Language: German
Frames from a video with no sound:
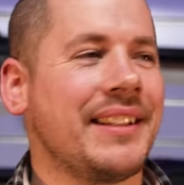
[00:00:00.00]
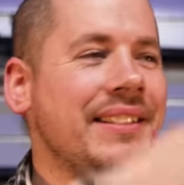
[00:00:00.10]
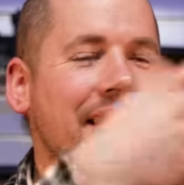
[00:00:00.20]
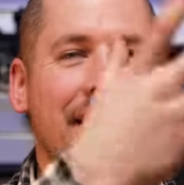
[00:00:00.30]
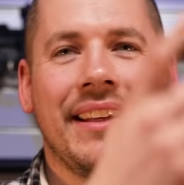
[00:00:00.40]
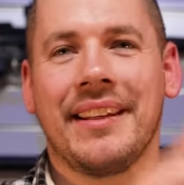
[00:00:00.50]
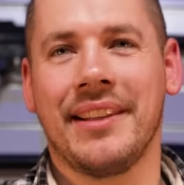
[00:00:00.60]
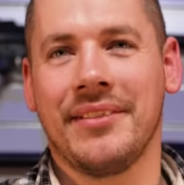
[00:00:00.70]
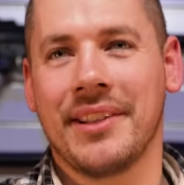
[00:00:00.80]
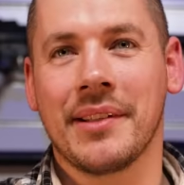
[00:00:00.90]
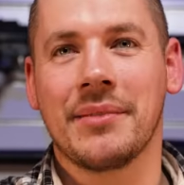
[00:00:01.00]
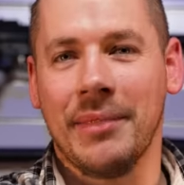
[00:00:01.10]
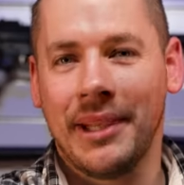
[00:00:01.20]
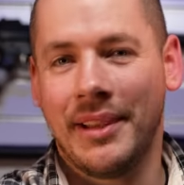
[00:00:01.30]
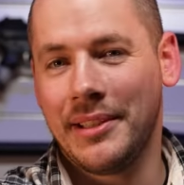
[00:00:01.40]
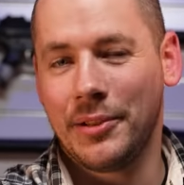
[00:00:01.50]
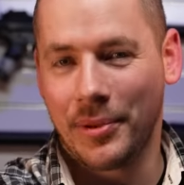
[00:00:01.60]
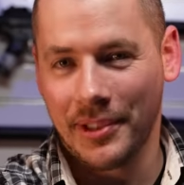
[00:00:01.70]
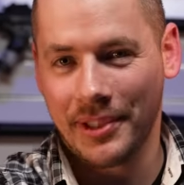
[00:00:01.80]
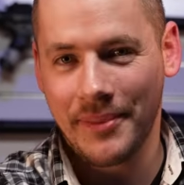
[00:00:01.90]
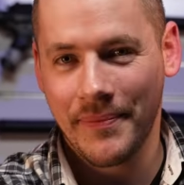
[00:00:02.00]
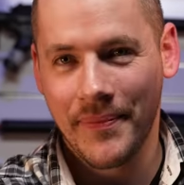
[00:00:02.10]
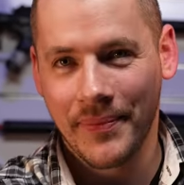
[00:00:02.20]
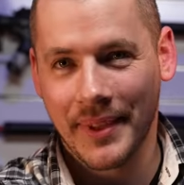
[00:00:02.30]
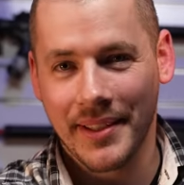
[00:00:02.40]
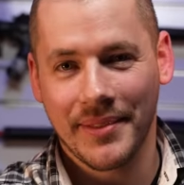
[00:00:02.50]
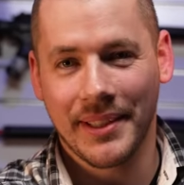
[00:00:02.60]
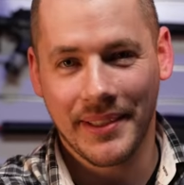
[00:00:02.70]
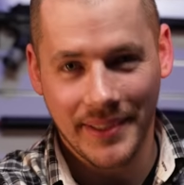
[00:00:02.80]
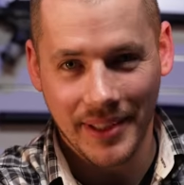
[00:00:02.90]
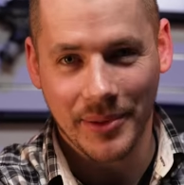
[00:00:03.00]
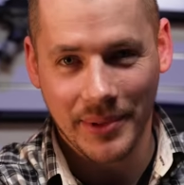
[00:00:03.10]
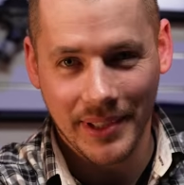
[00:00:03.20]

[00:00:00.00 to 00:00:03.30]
Interessiert eh keinen, weil da ist ein Begadi Core drin. Deswegen ist sie ja so